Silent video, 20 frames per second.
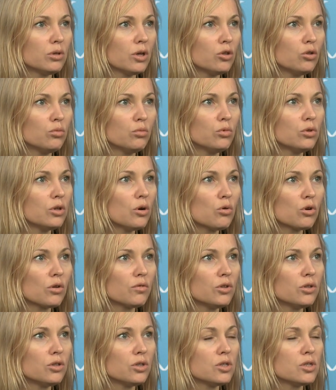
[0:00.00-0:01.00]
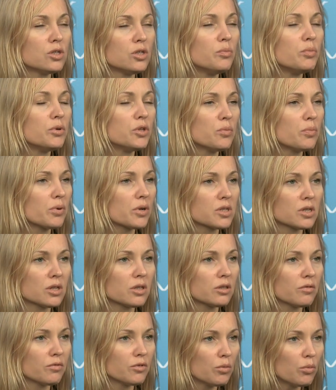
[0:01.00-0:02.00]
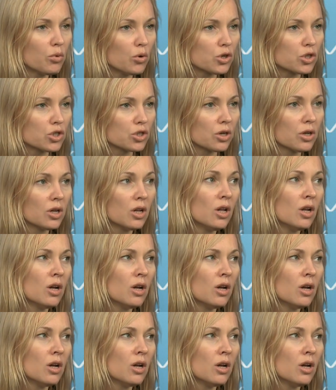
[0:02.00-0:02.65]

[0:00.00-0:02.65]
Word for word: я думаю, на уровне 35%, не больше.